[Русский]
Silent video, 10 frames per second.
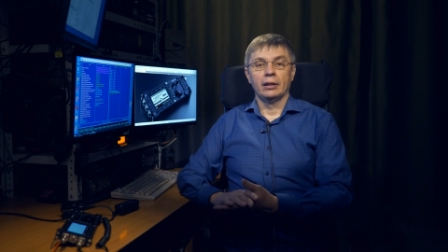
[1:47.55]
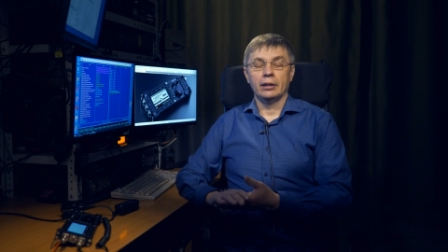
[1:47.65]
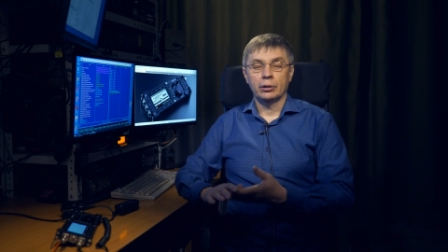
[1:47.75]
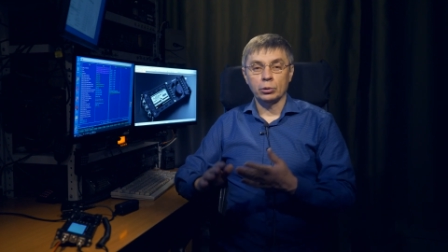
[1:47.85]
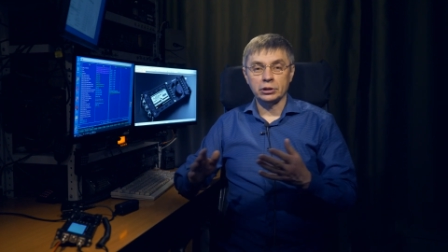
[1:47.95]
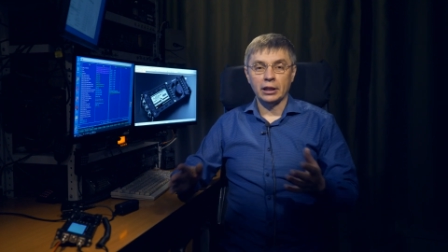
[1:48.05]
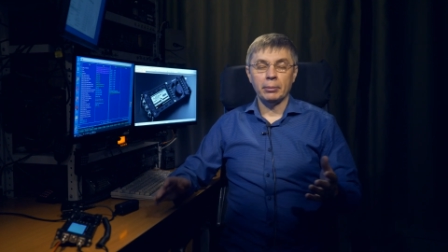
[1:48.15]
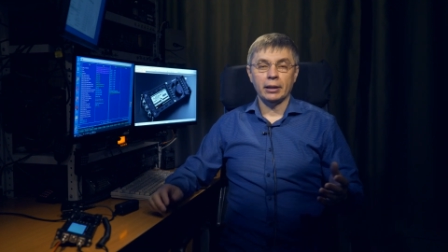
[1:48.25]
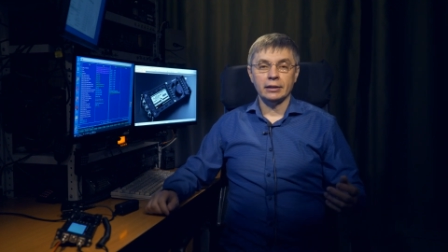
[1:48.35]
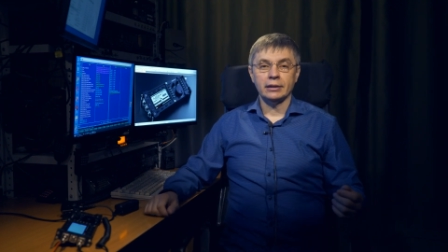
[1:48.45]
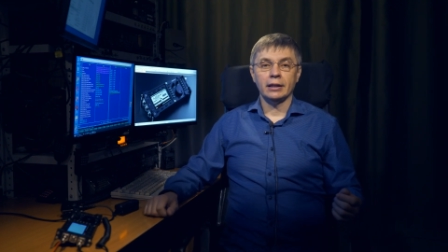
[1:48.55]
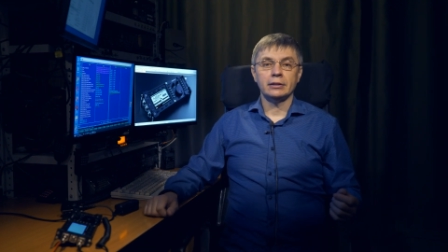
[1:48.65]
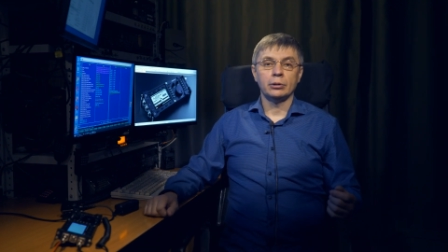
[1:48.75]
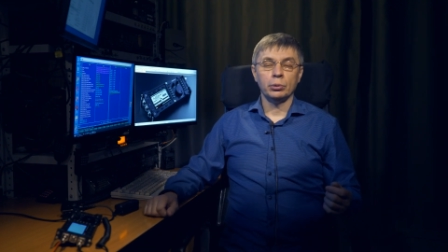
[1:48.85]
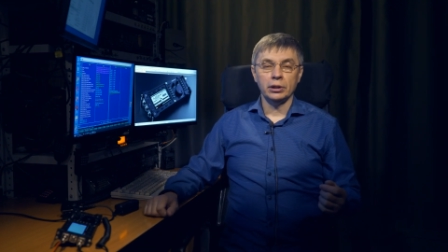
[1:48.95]
И то же самое
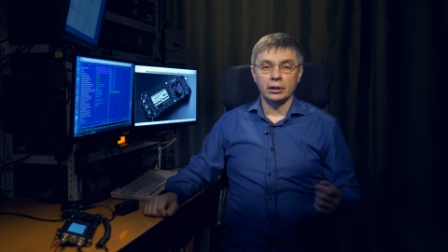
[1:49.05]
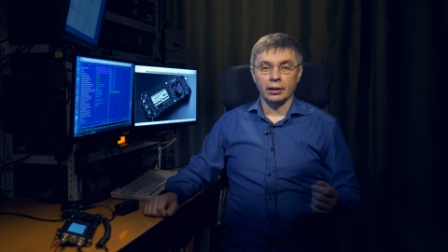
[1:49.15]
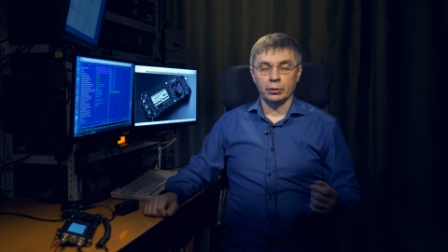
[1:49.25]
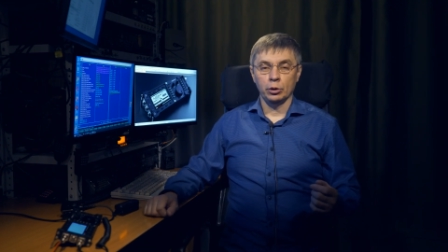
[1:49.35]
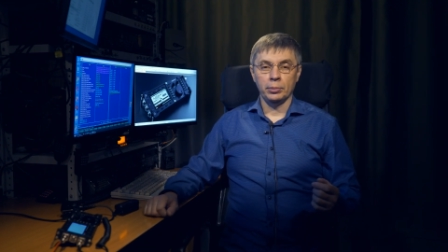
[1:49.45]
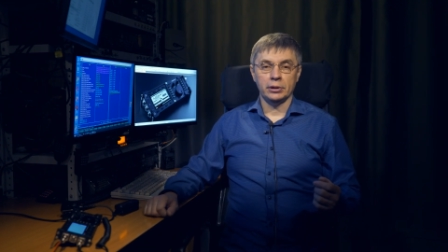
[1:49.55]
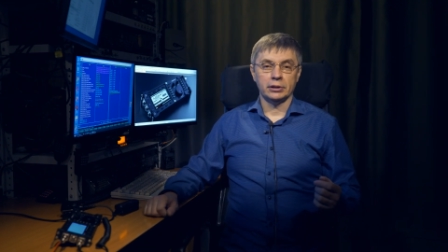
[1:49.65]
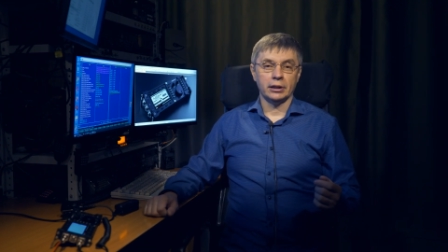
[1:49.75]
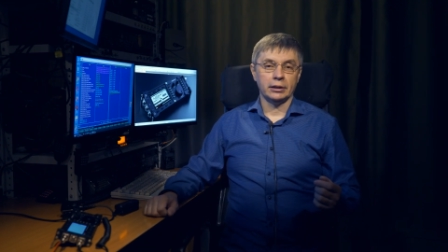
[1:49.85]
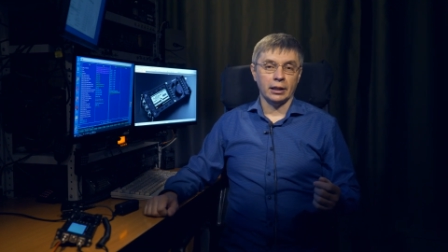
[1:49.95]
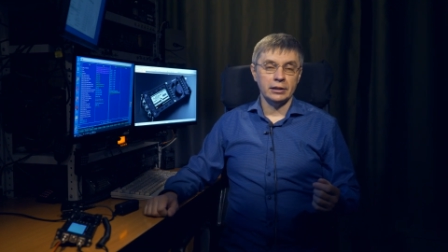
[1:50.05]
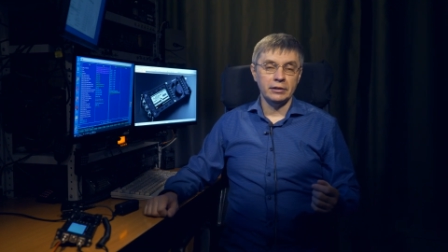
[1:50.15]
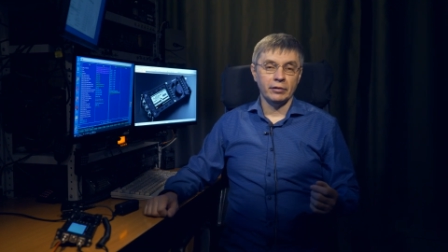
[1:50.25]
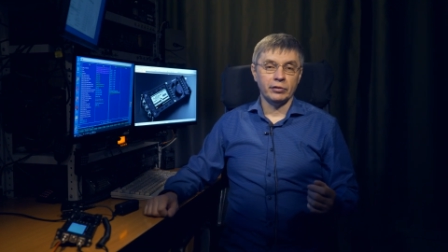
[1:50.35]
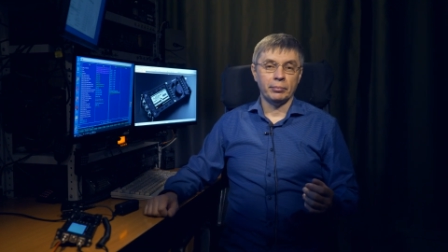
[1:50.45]
касается других радиолюбительских
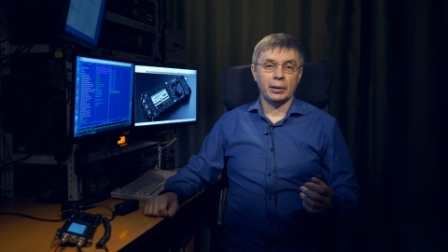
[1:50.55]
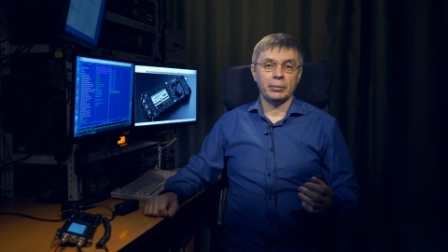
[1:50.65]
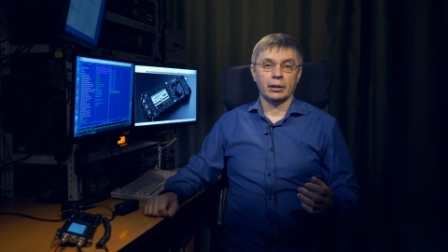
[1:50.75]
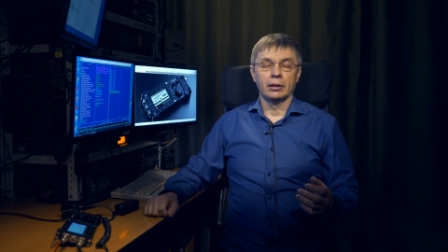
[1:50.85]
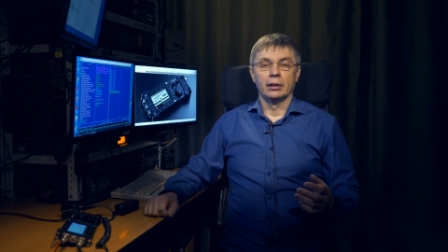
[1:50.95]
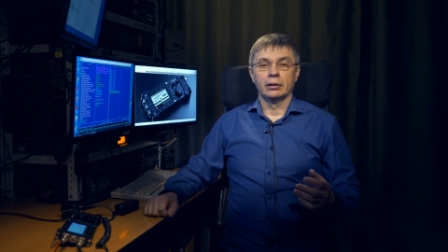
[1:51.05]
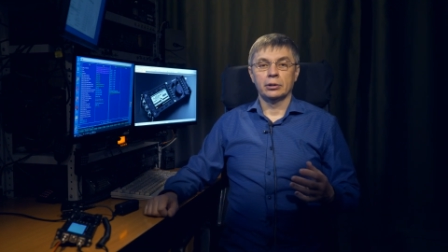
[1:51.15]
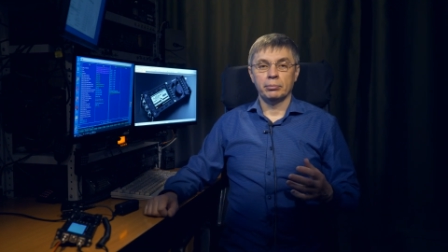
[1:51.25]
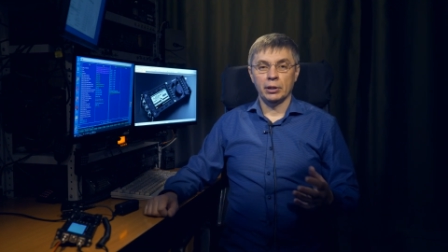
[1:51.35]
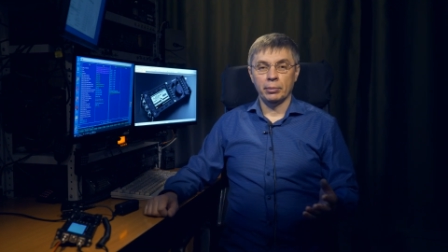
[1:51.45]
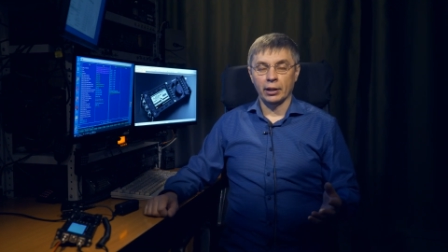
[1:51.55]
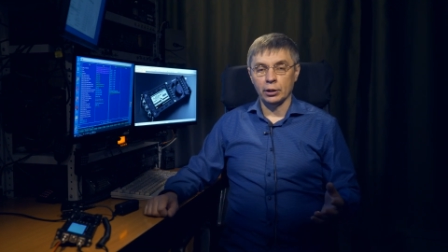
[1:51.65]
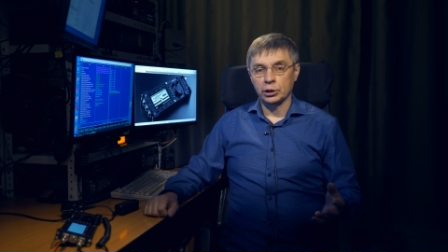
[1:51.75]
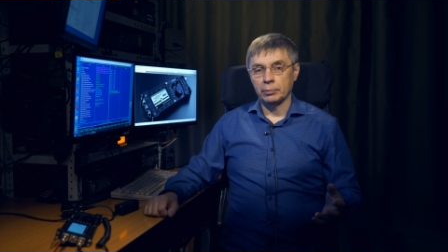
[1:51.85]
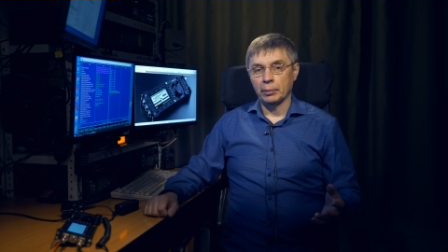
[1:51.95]
трансиверов, например,
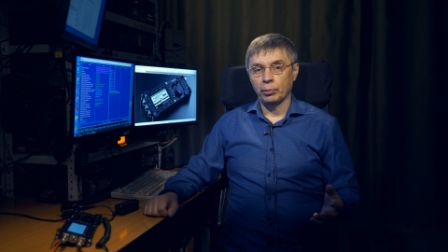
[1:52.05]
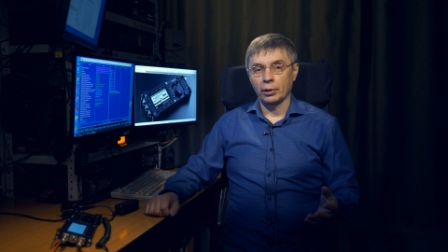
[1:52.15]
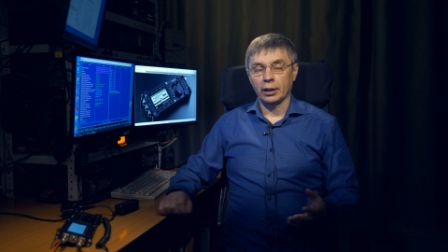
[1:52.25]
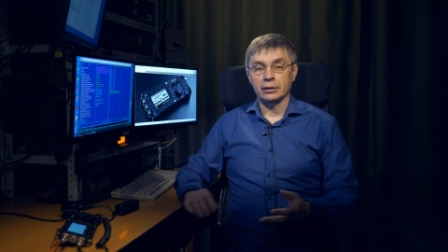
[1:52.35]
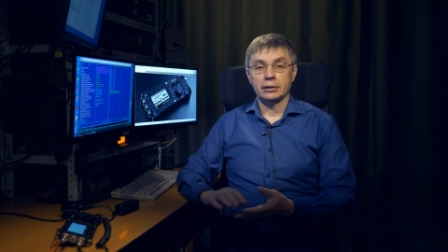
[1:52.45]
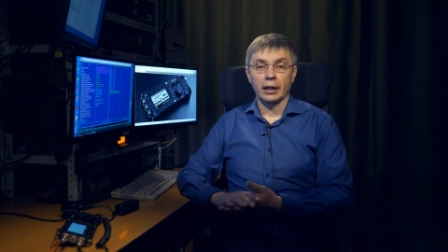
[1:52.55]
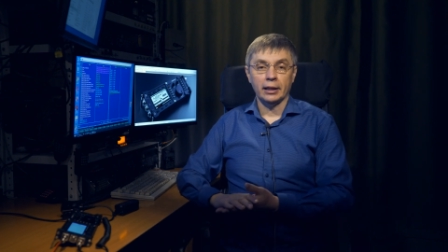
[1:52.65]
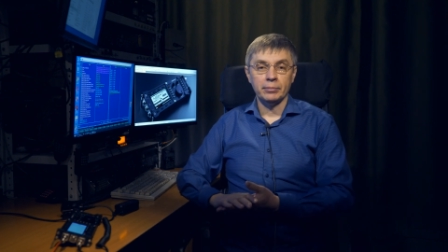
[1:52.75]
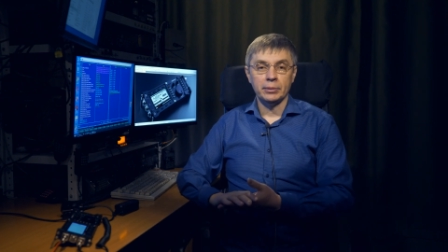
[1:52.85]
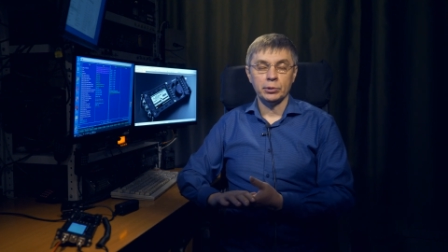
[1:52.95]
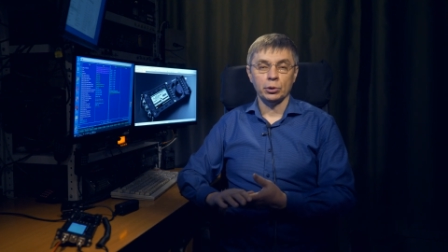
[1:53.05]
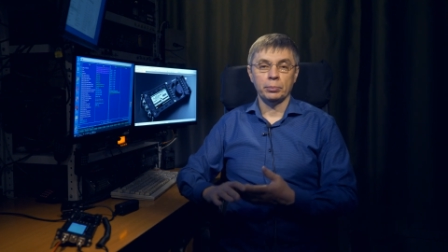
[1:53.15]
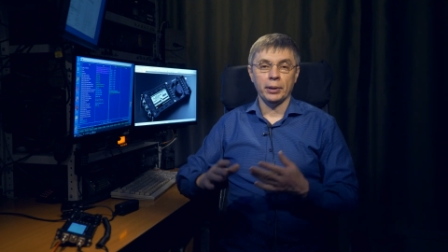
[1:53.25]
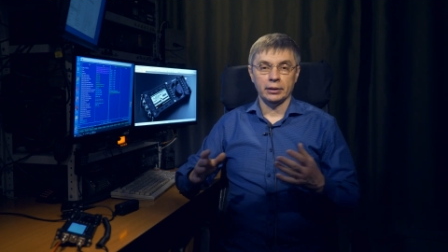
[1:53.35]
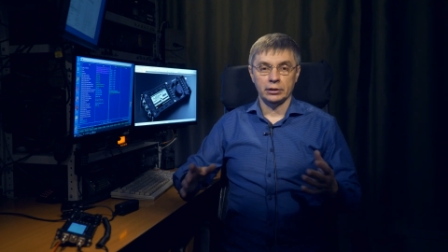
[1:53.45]
набирающий популярность Айком
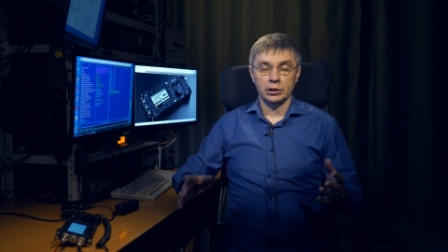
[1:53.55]
705